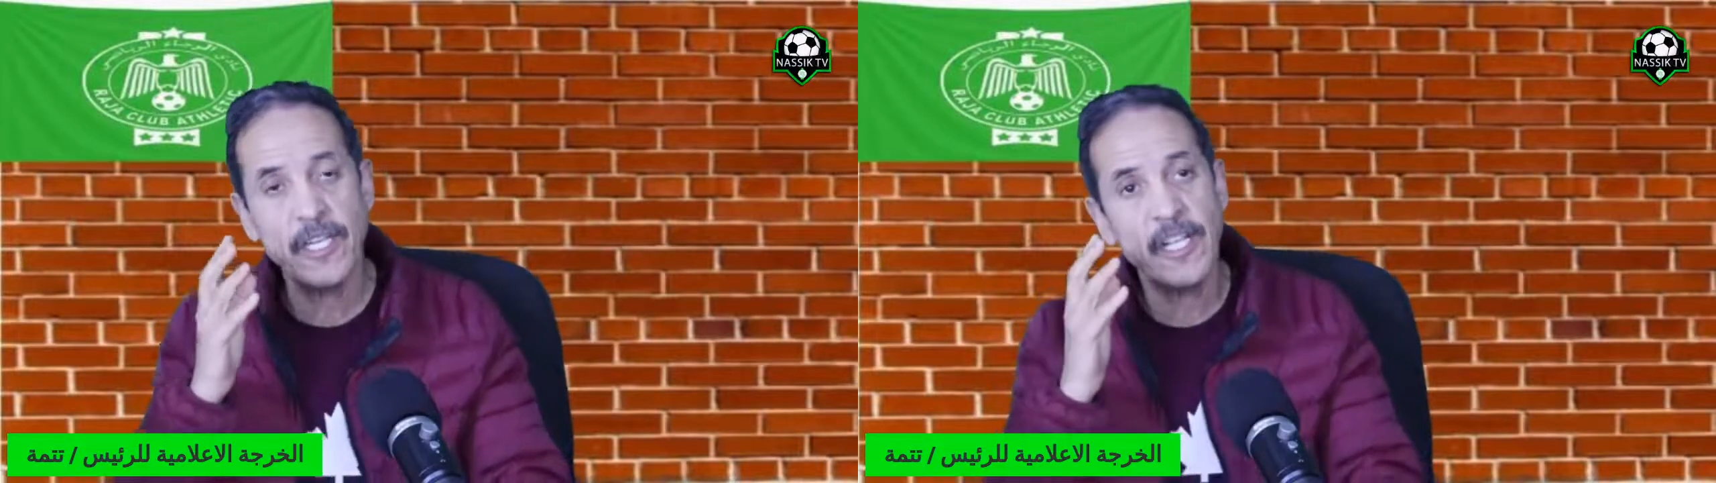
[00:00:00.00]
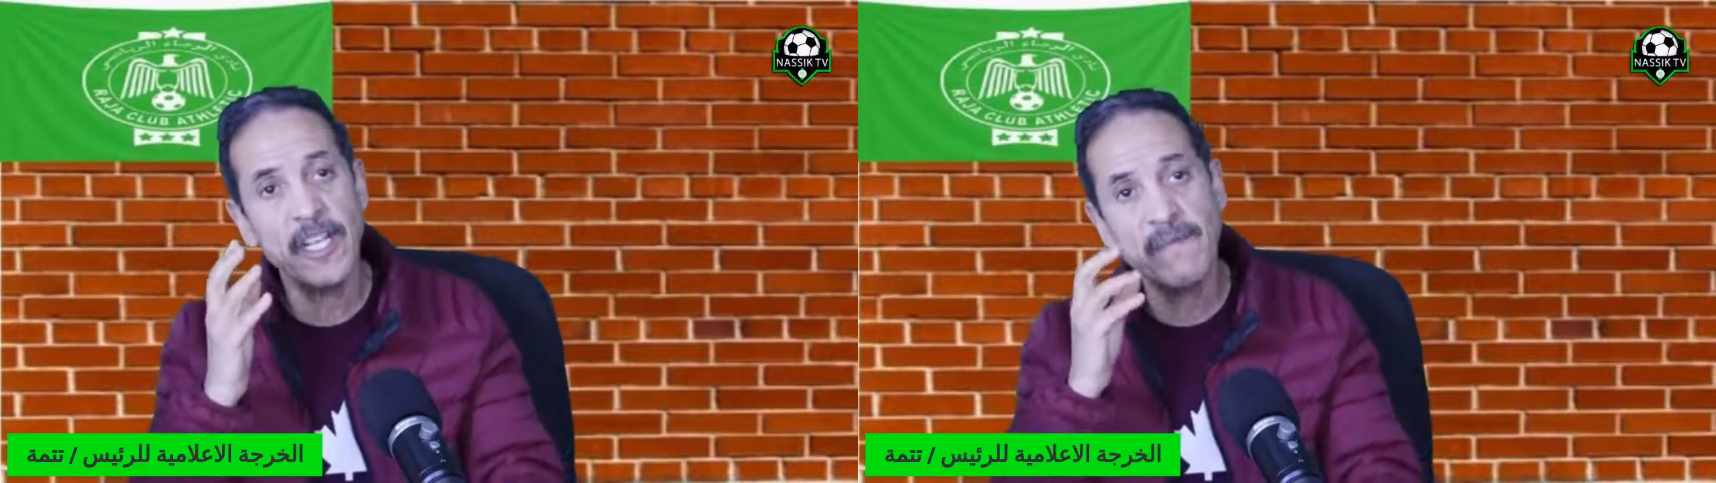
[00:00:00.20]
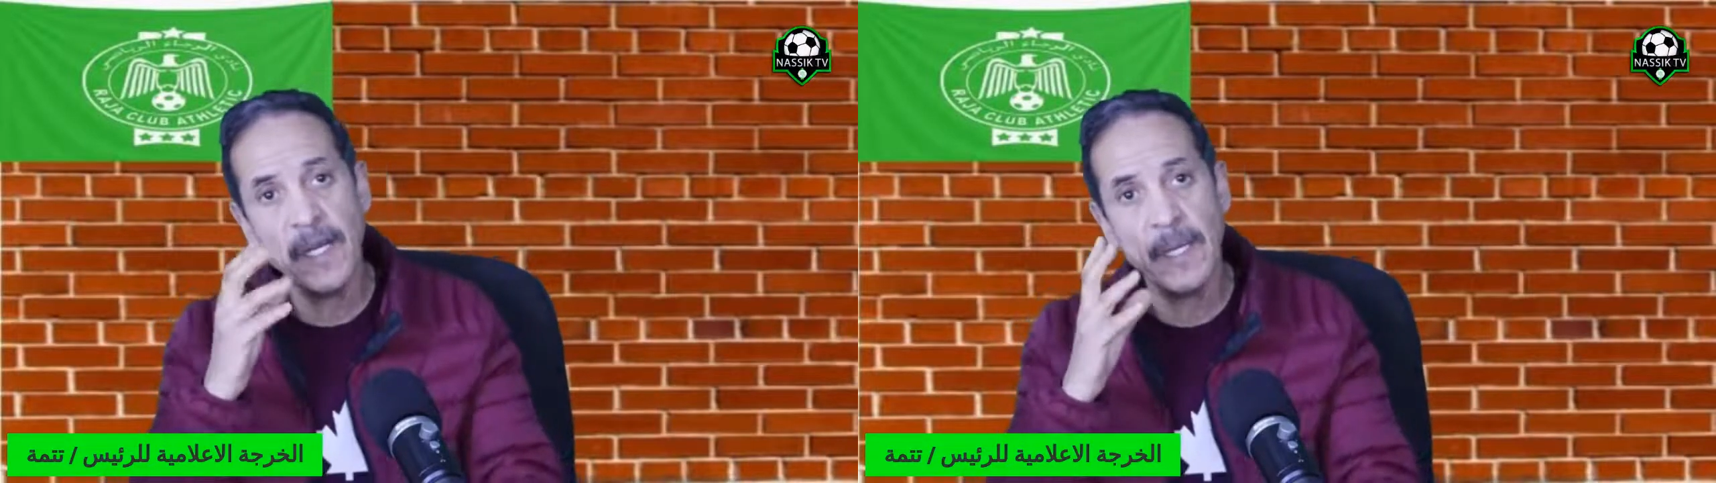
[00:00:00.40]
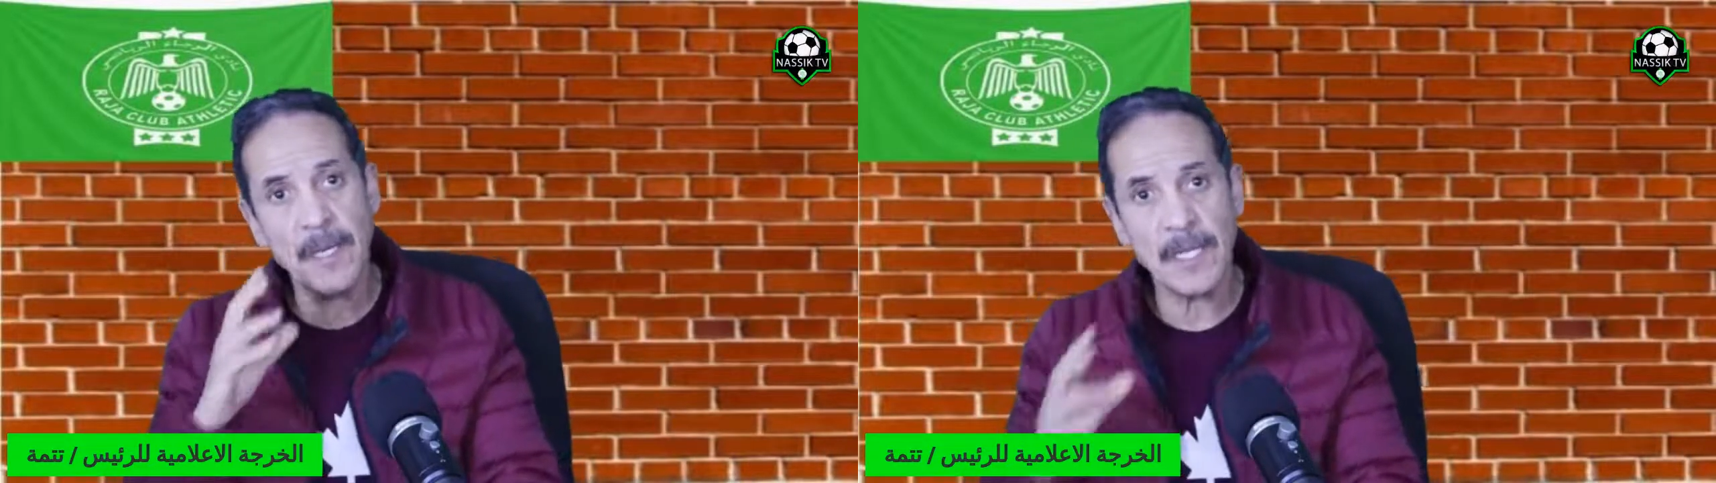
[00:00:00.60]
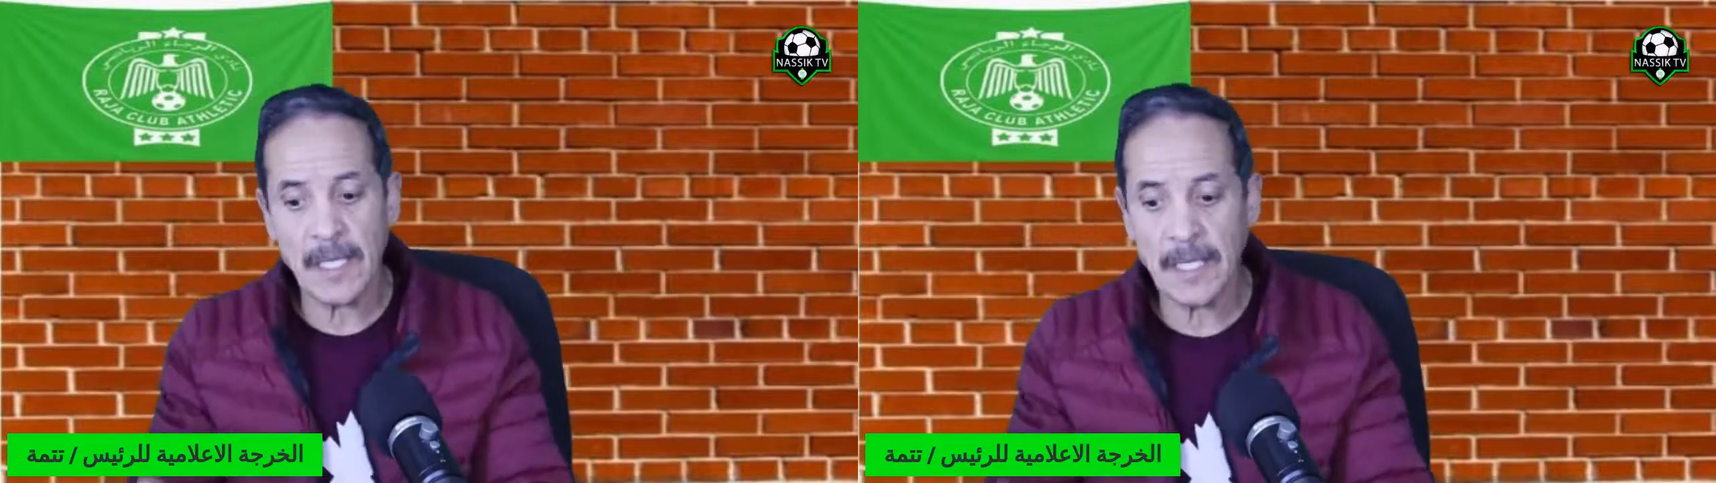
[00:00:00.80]
الكافي على بعض
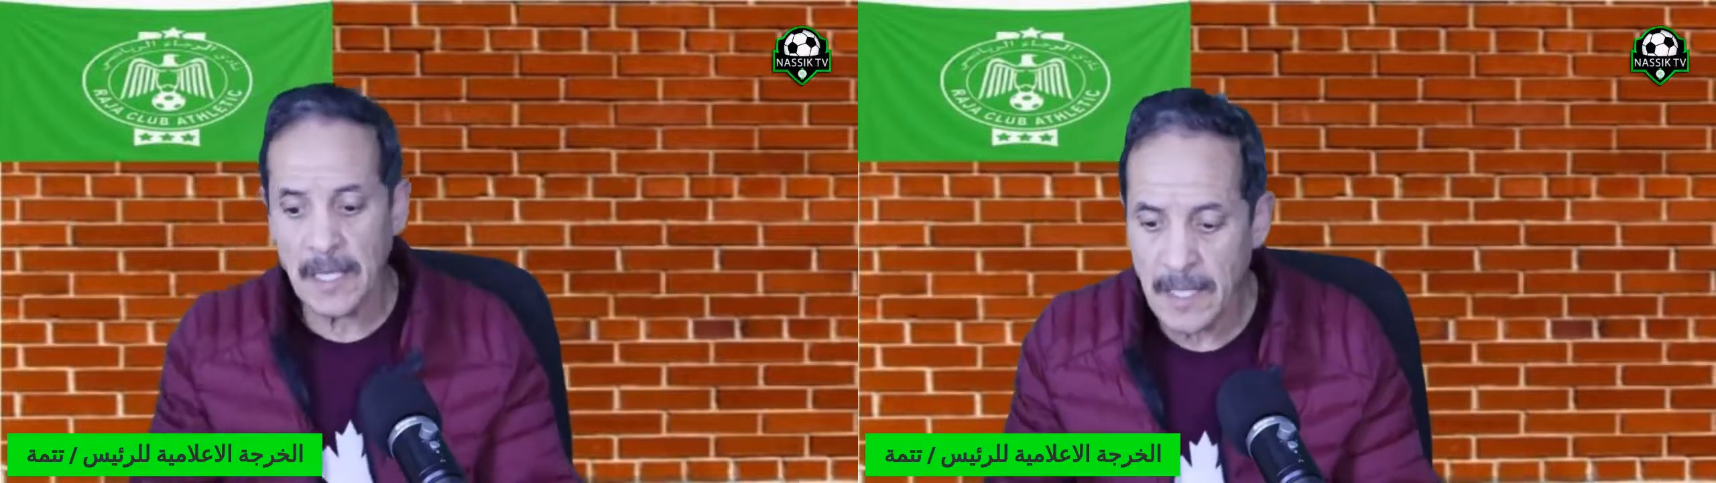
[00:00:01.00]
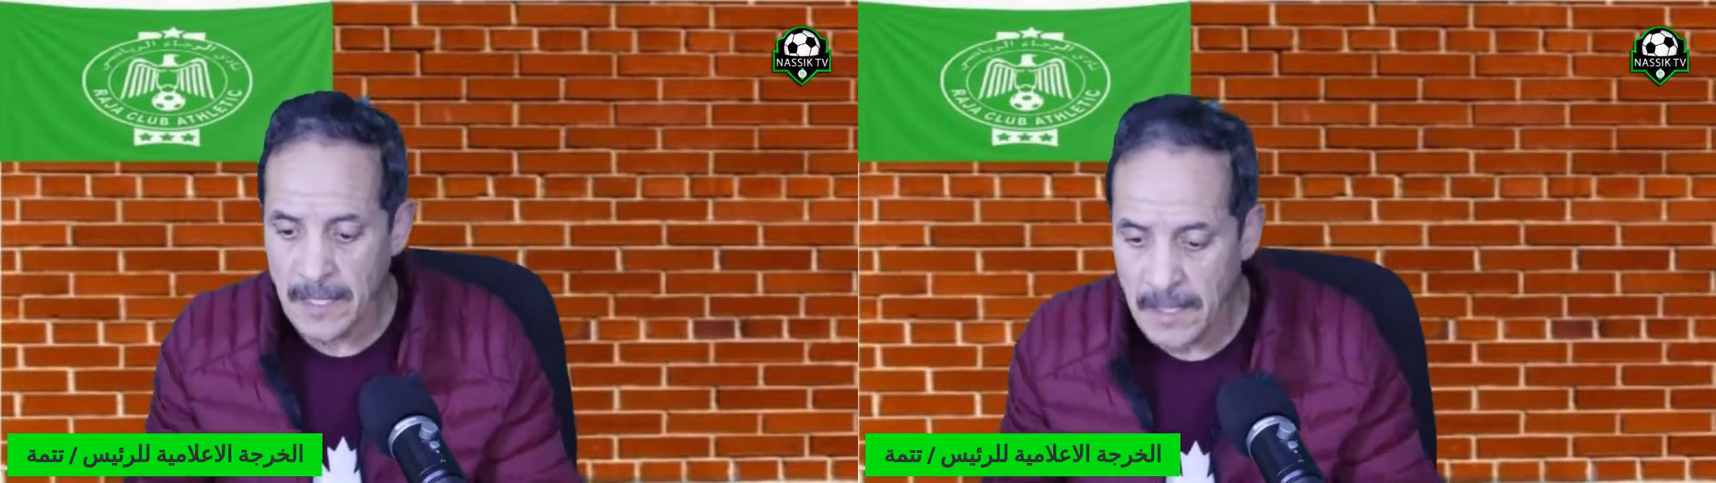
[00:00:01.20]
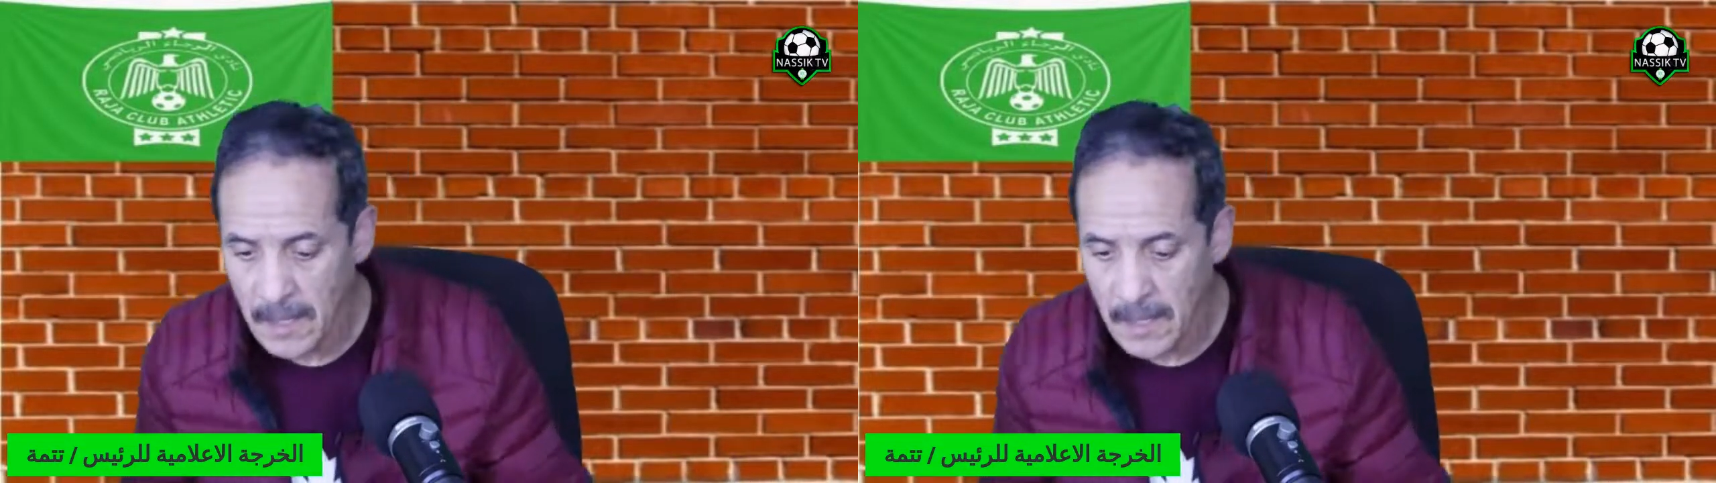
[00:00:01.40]
القرارات